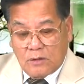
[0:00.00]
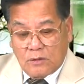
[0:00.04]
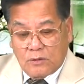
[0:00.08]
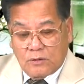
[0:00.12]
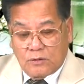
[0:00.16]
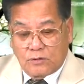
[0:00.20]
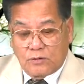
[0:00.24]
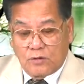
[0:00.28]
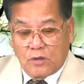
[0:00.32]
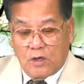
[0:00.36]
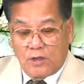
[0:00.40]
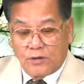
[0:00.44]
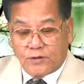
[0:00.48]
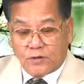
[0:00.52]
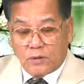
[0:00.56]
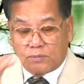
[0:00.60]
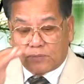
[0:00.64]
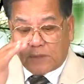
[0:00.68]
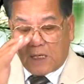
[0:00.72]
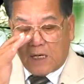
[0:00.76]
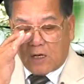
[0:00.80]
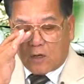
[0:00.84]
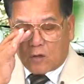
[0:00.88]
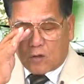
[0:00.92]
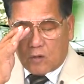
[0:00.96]
Rồi chúng
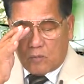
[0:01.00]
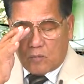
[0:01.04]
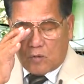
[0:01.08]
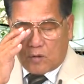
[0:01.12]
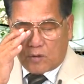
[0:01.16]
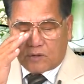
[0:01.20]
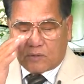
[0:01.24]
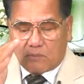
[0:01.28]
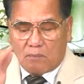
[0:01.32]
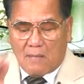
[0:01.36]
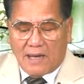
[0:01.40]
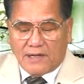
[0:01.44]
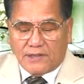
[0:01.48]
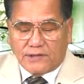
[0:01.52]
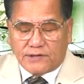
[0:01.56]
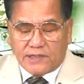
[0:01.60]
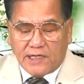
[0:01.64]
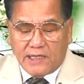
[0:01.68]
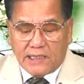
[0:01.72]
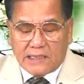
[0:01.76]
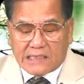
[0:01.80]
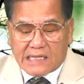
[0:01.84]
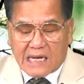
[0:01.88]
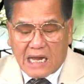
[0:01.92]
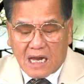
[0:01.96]
ta lại có một bản
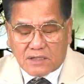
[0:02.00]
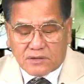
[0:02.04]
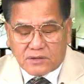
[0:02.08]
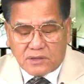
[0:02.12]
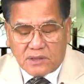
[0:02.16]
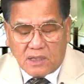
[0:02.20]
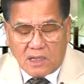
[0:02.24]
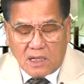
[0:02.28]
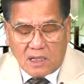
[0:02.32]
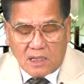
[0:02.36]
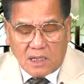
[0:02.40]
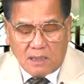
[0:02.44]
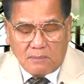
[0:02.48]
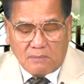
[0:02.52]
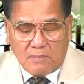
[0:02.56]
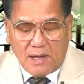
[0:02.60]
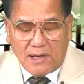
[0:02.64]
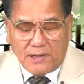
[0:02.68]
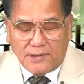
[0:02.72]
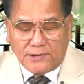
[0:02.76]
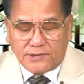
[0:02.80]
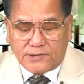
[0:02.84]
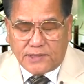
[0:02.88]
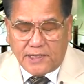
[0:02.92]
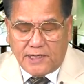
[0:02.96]
tin khác nữa là
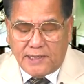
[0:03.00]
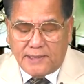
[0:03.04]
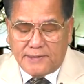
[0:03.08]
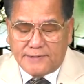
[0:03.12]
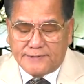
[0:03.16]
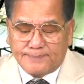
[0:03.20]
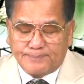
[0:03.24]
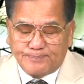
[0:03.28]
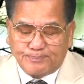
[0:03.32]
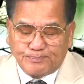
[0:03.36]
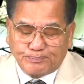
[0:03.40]
bản tin